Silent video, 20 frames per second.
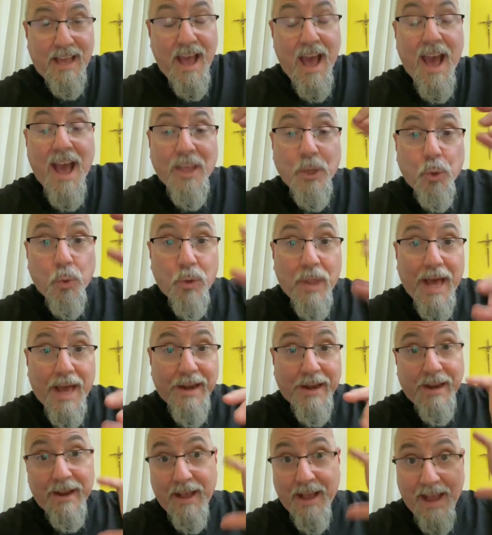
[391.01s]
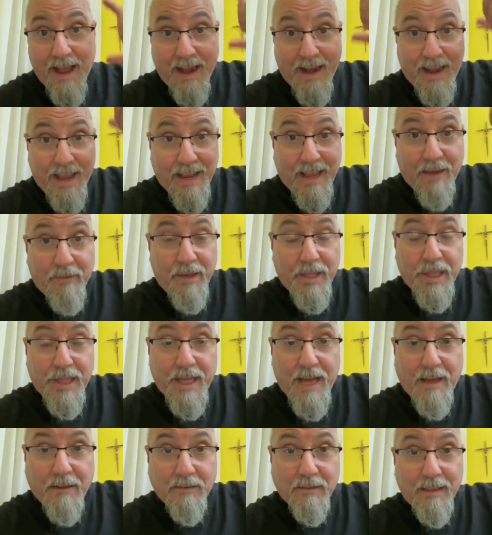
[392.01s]
ayudar a la
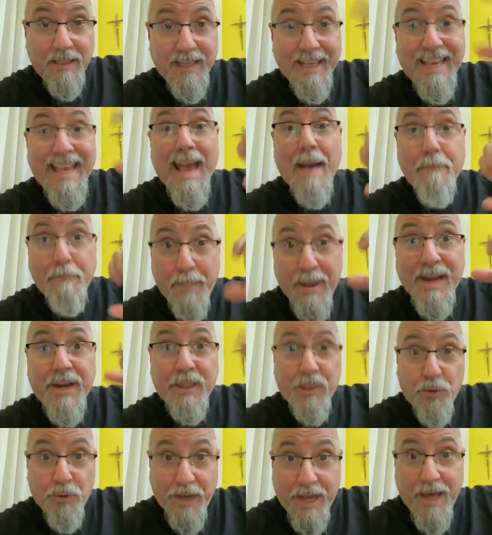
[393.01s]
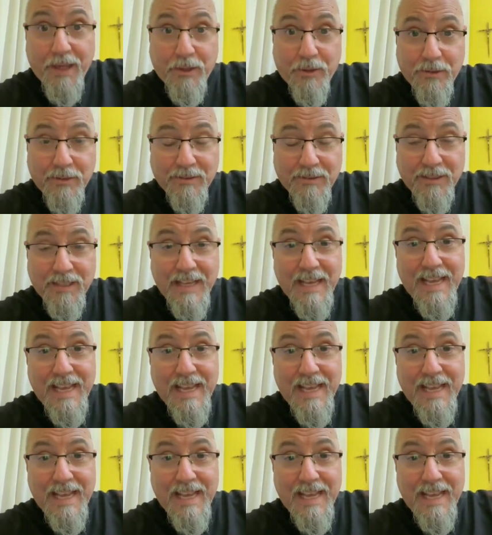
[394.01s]
cabeza que ha perdonado,